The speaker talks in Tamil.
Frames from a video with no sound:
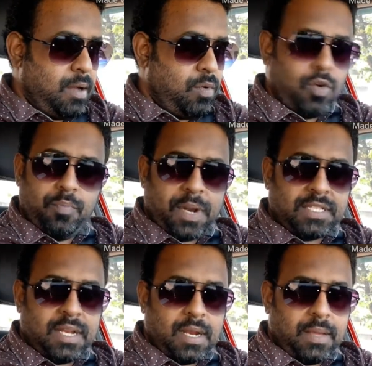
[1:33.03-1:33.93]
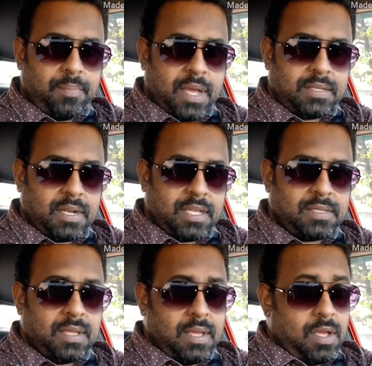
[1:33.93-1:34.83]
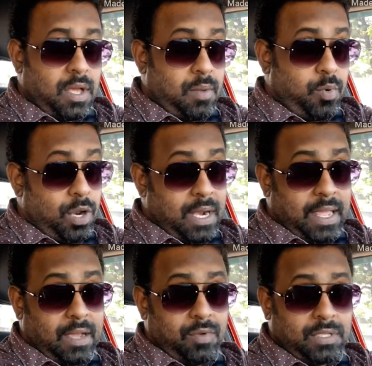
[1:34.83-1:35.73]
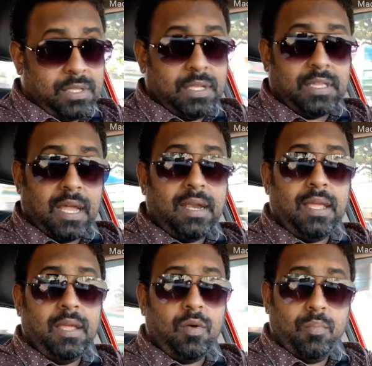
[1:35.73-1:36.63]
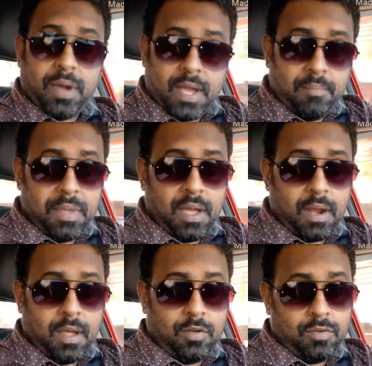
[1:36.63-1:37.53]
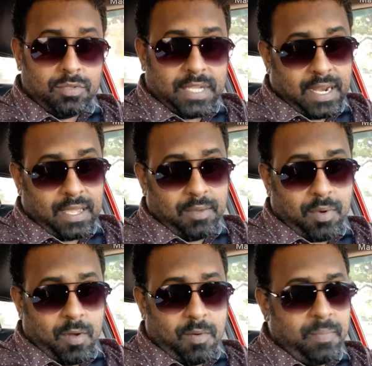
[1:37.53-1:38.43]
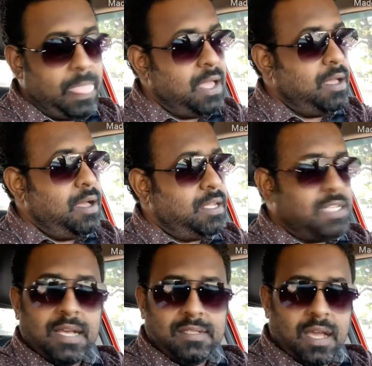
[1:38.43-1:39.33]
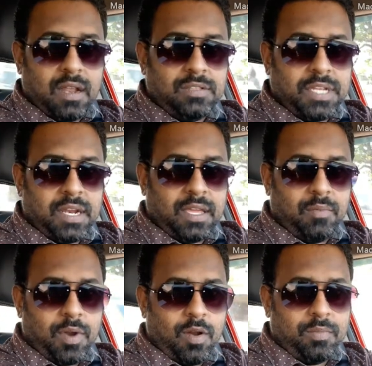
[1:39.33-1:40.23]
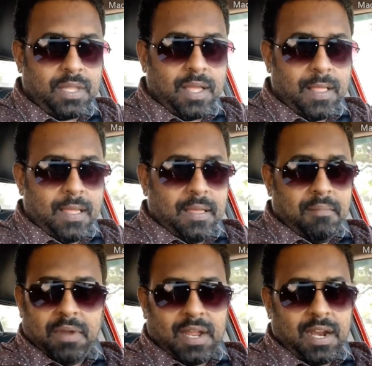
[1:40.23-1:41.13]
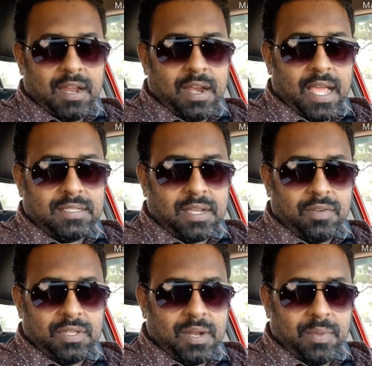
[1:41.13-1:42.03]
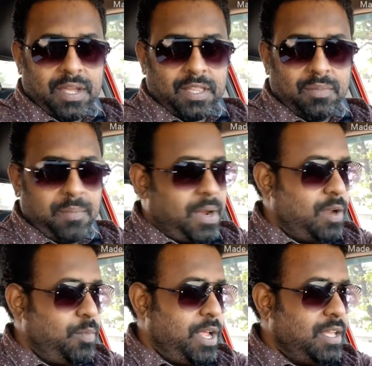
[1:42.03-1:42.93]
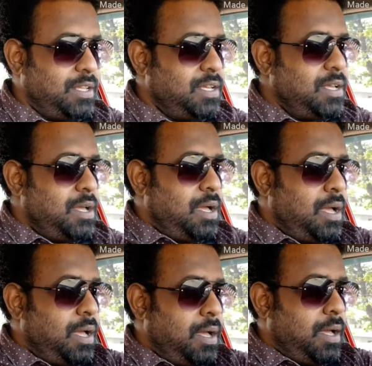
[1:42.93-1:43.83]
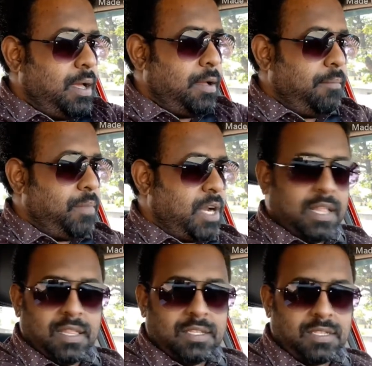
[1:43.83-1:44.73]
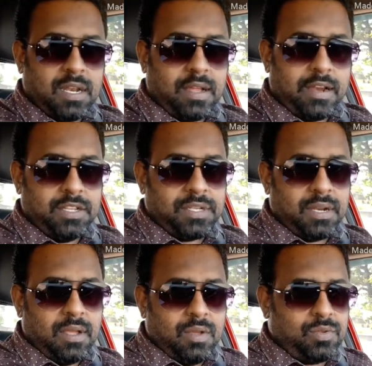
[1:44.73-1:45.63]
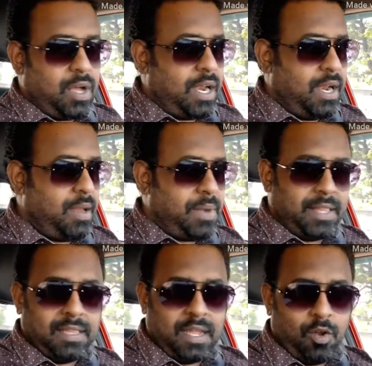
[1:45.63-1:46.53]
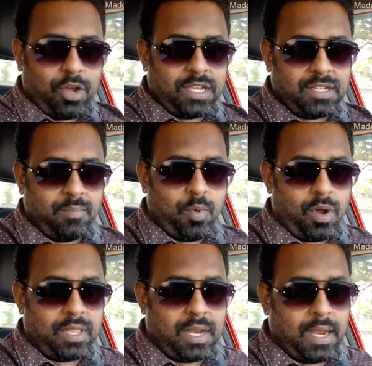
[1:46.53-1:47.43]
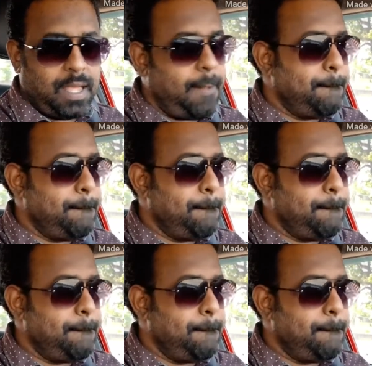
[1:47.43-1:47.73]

ஒன்றும் பிரச்சனை இல்லை இப்போ சிலஸ் புலல் லேக் வந்து தண்ணி ரொம்ப கம்மியானாலும் சென்னைக்கு ப்ராப்ளம் ஜாஸ்தியானாலும் சென்னைக்கு ப்ராப்ளம் தான் பட் ஆனால் நேச்சர் வந்து நம்ம எதுவுமே பண்ண முடியாது பட் அதுதான் ஸ்டில் கண்டிஷன் ஸோ அதனால் நம்ம அந்த லொக்கேஷன் போகிறதுனால